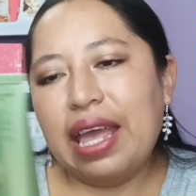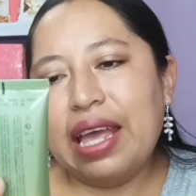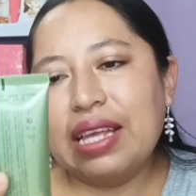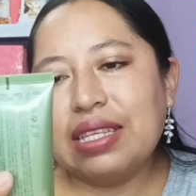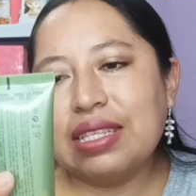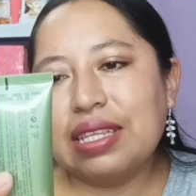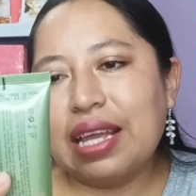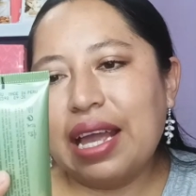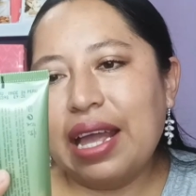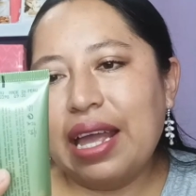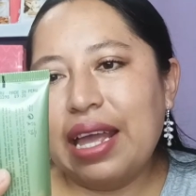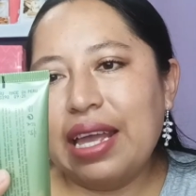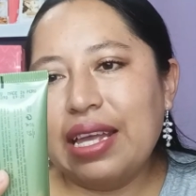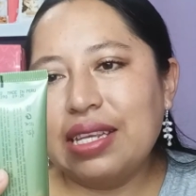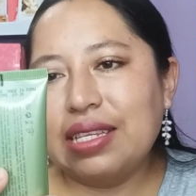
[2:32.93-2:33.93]

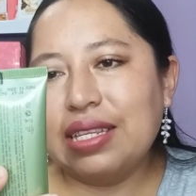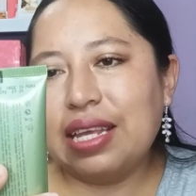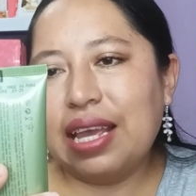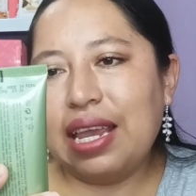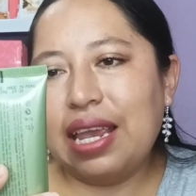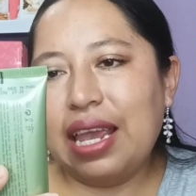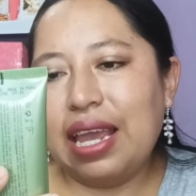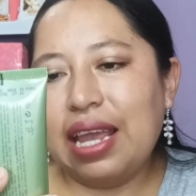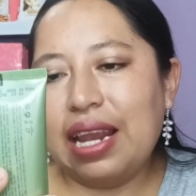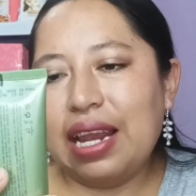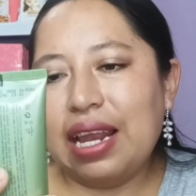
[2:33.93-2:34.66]
esta es de eh,